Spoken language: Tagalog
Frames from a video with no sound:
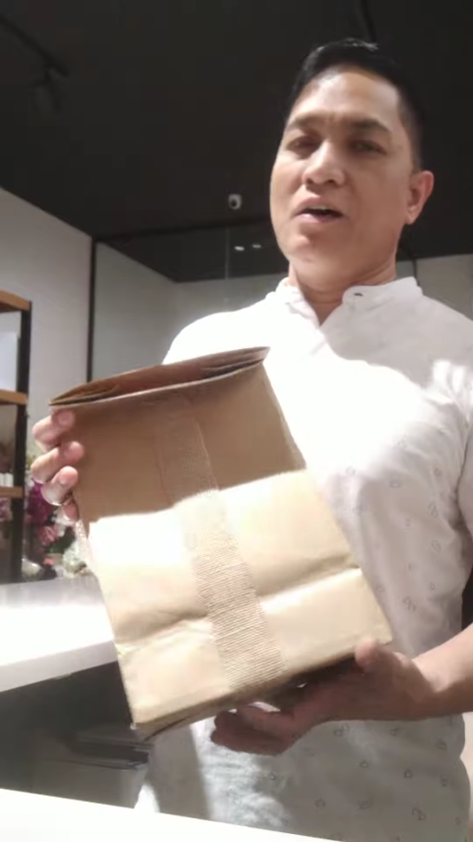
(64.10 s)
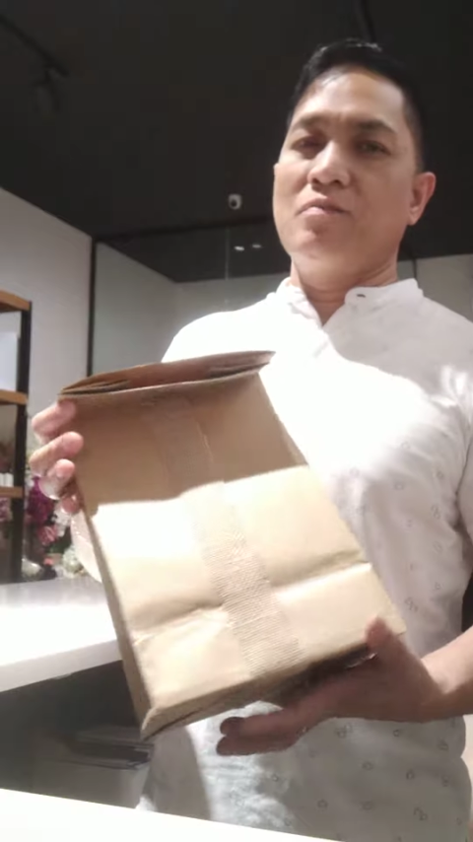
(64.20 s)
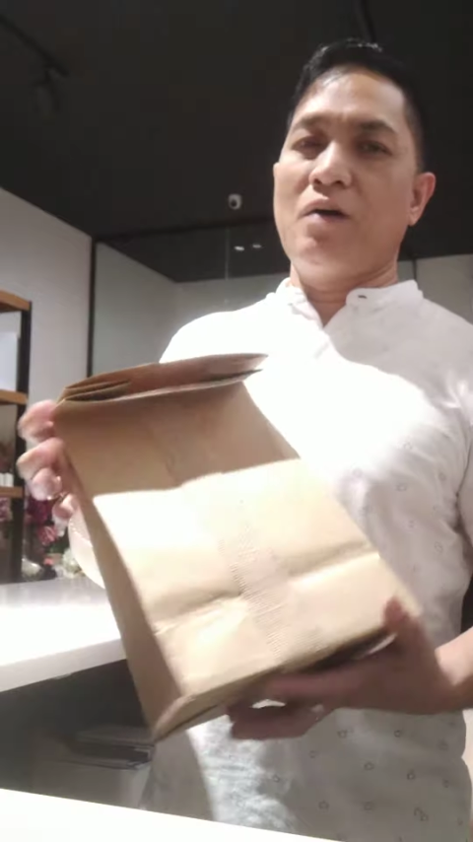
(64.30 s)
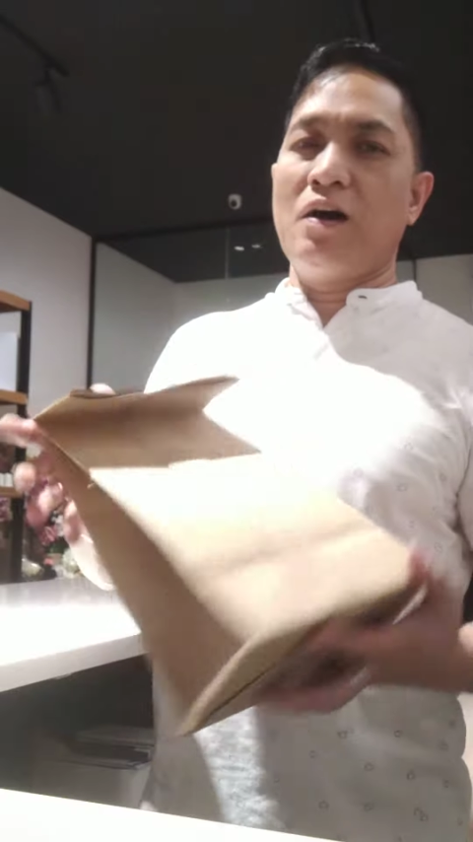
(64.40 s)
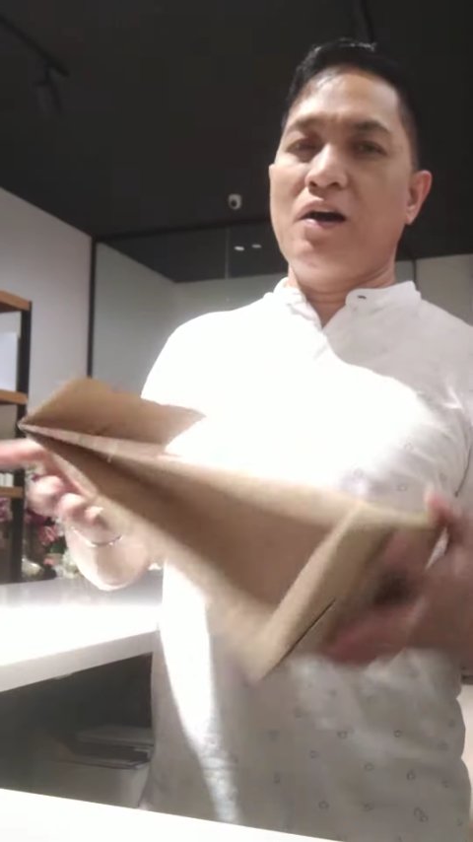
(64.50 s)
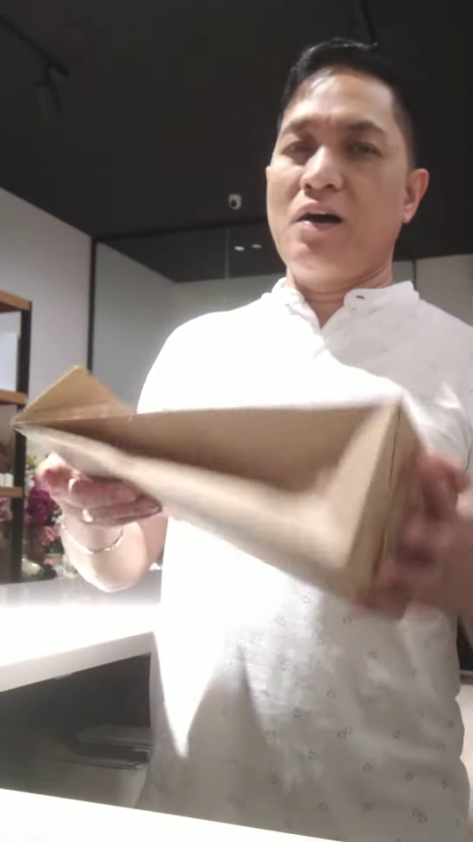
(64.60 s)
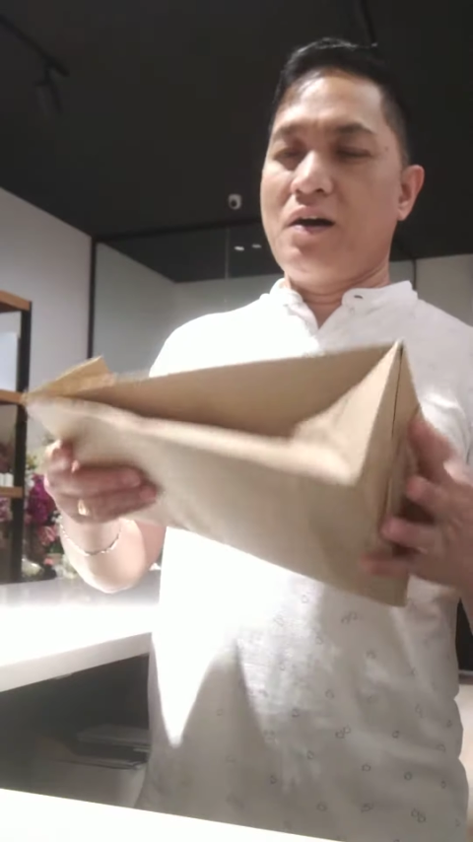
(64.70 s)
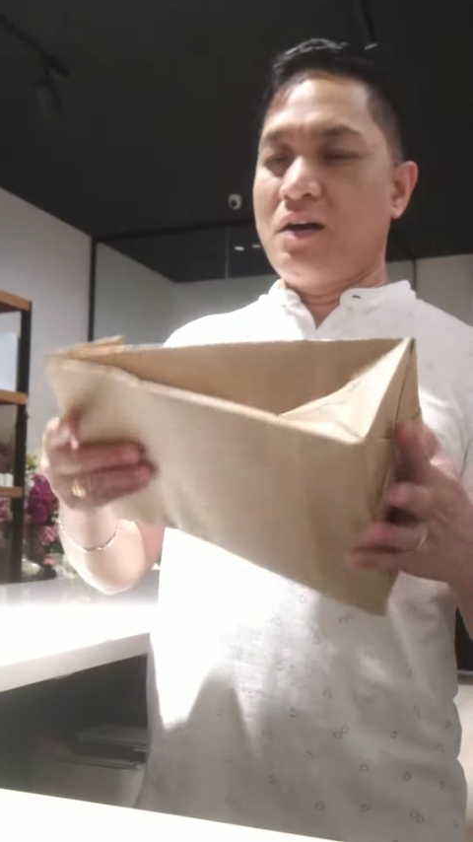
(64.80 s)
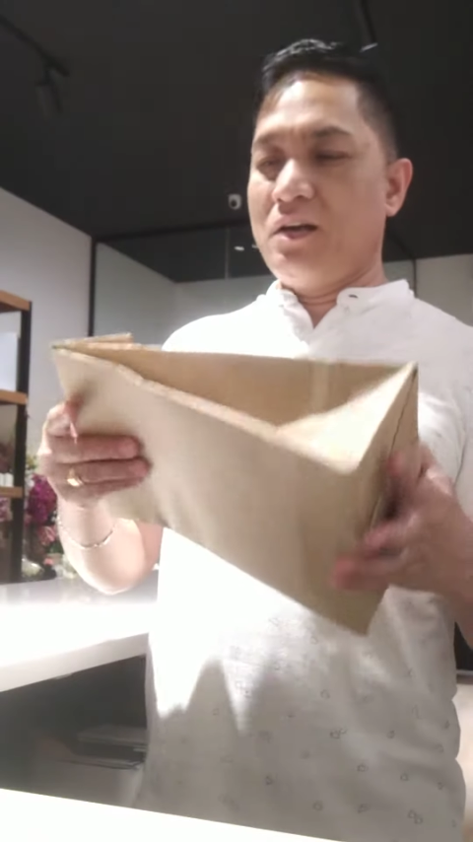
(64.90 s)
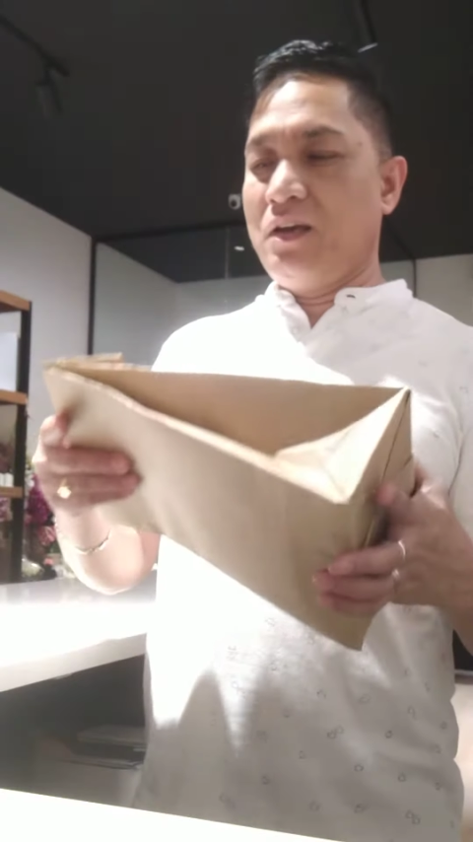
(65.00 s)

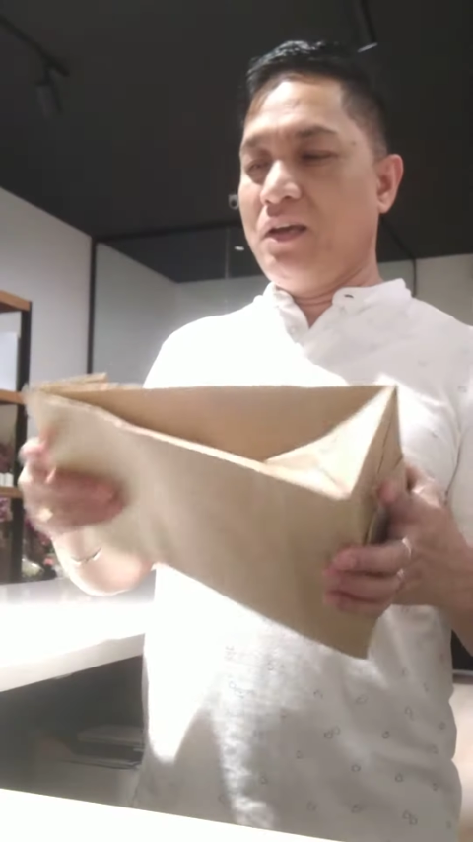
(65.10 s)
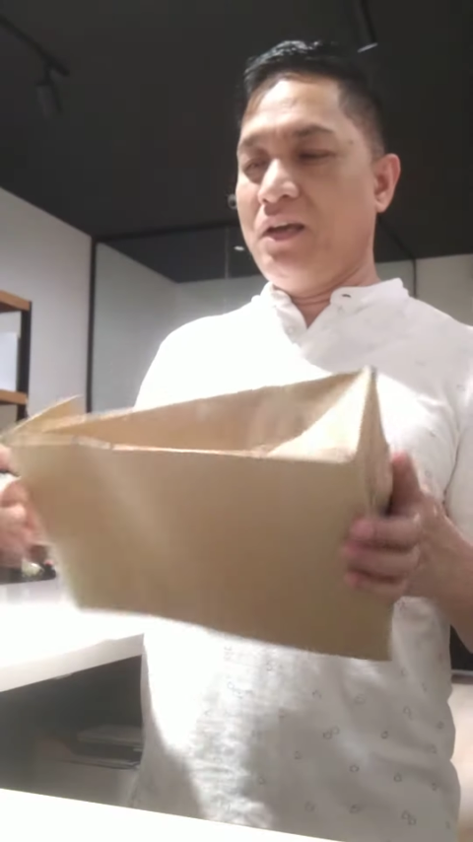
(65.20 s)
by